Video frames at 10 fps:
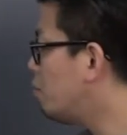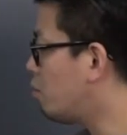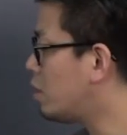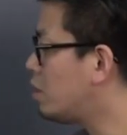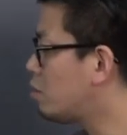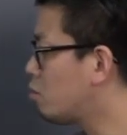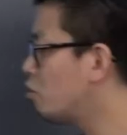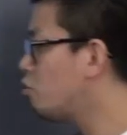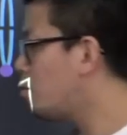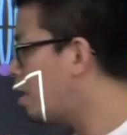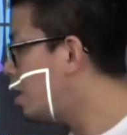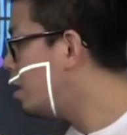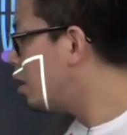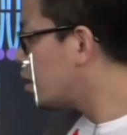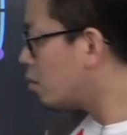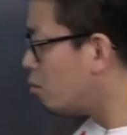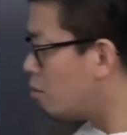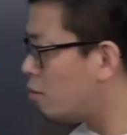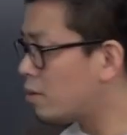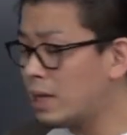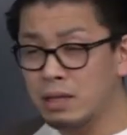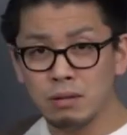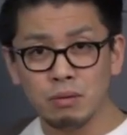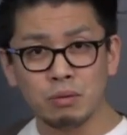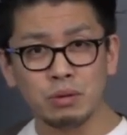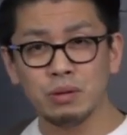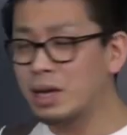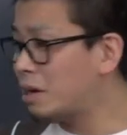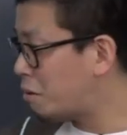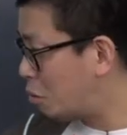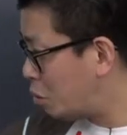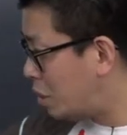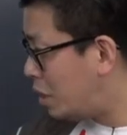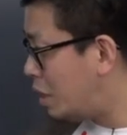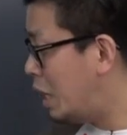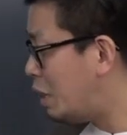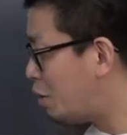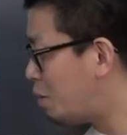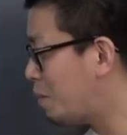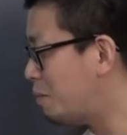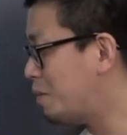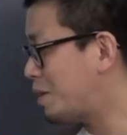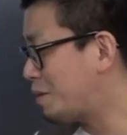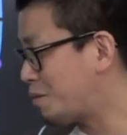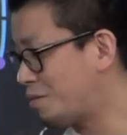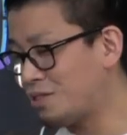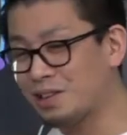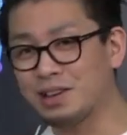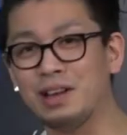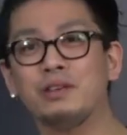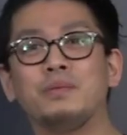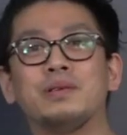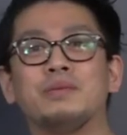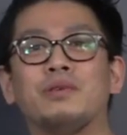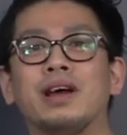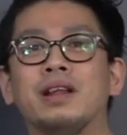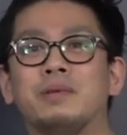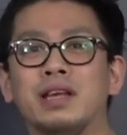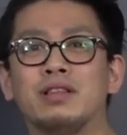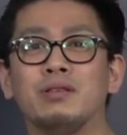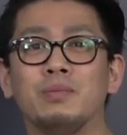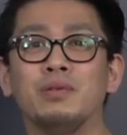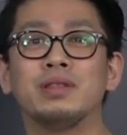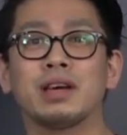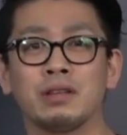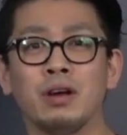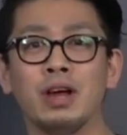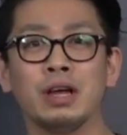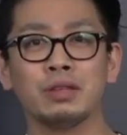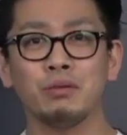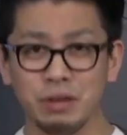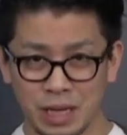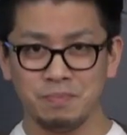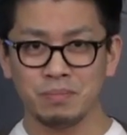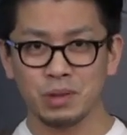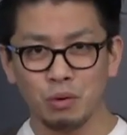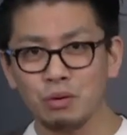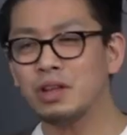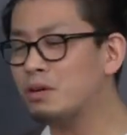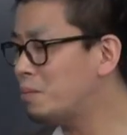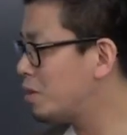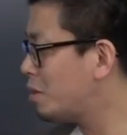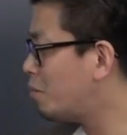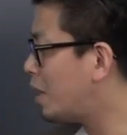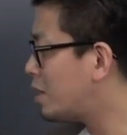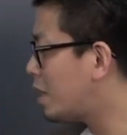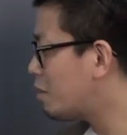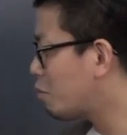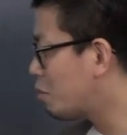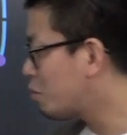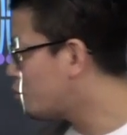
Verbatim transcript: ポイントとしては当然のことながらこの黄色い部分っていうのをしっかり覚えてもらえればいいと思うんだけど特に特に覚えてもらいたいところ